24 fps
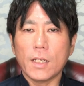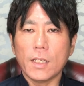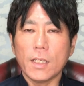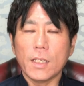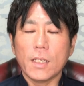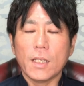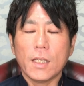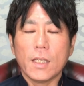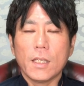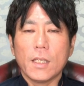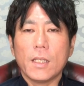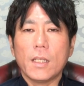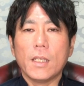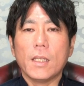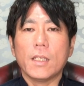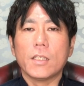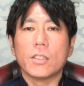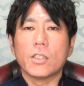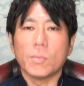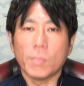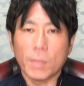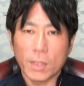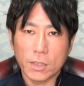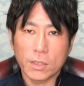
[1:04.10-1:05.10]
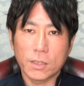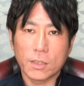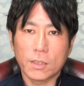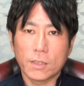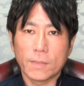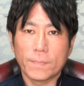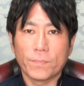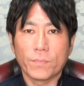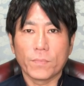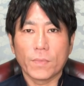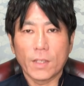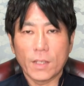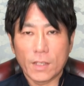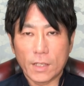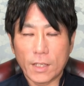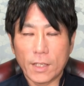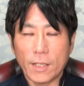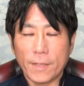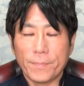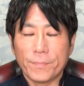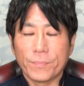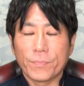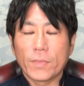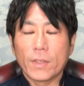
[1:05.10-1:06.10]
り、えー、します。は
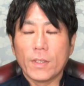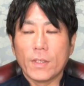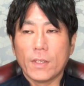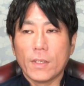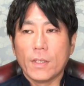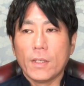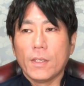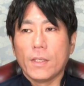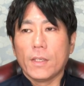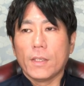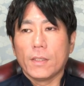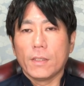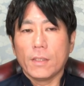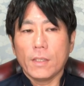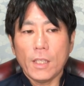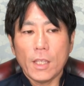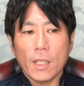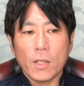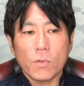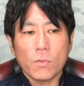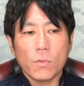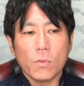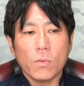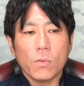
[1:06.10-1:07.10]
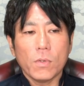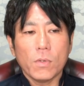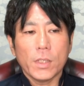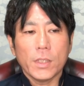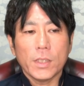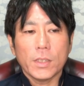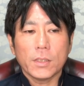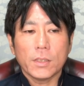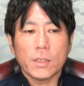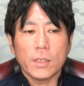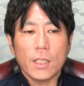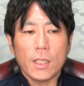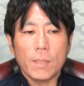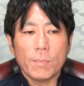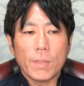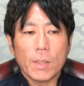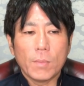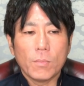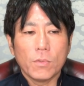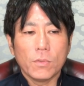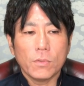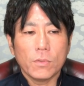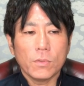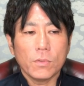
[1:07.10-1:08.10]
いでここはですね、まあ、
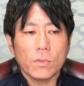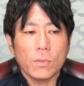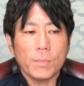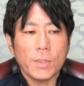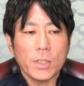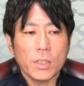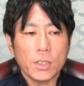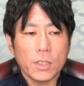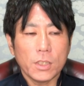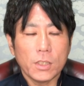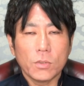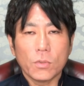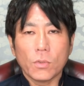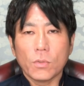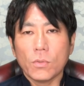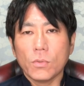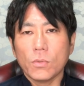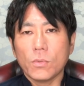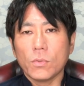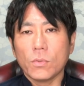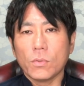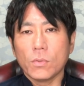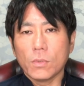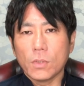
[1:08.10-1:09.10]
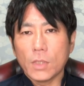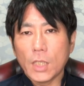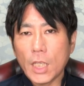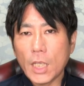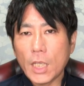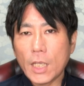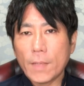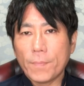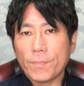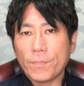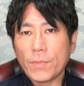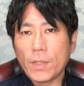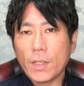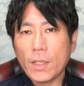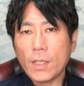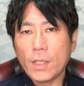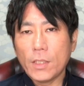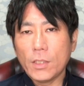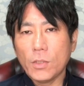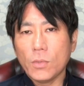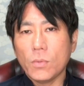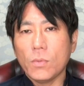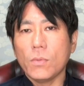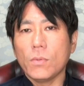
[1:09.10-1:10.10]
物のべしということで、
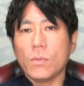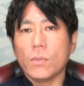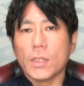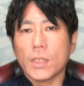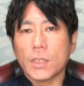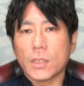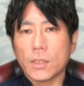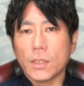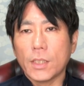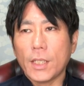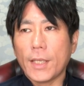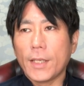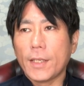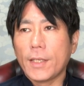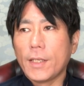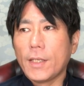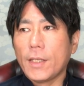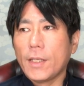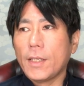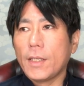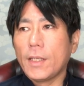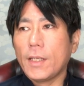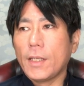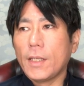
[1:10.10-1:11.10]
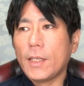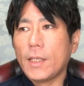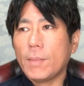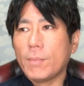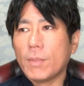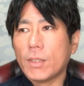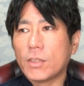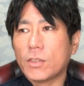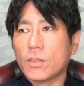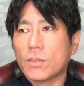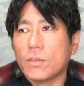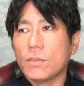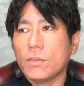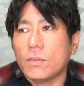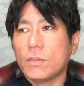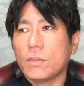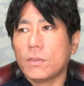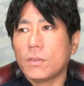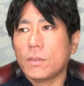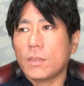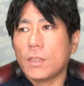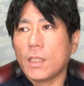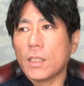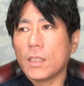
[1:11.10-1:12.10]
えー、日本をですね、えー、まあ、作っ
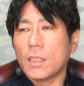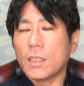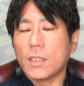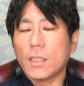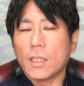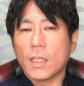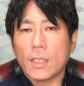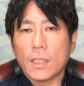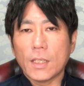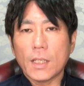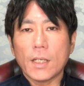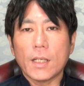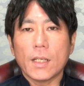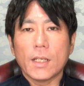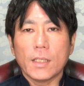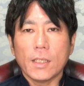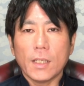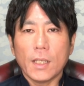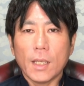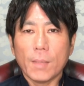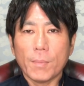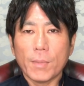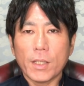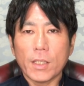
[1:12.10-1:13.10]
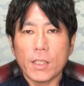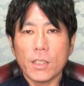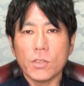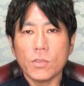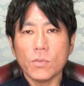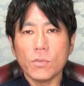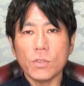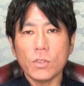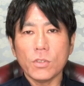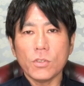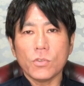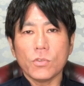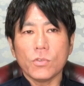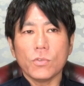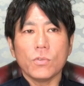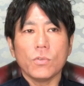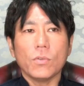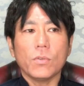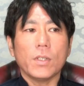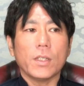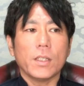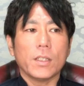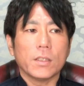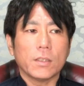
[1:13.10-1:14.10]
てきた中で、まあ、非常に重
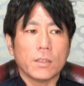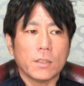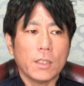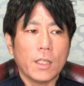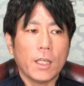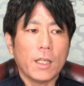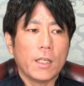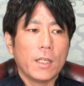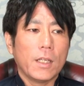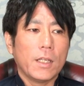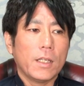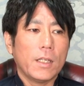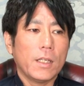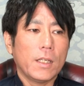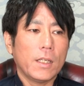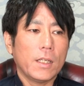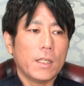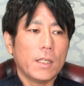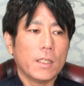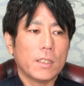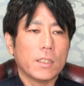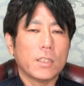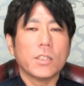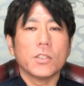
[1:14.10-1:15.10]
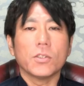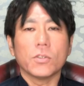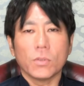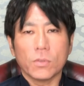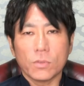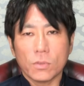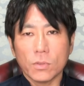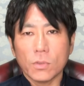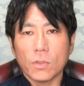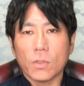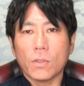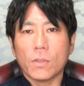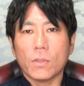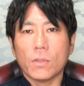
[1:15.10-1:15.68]
要なですね、えー、士族の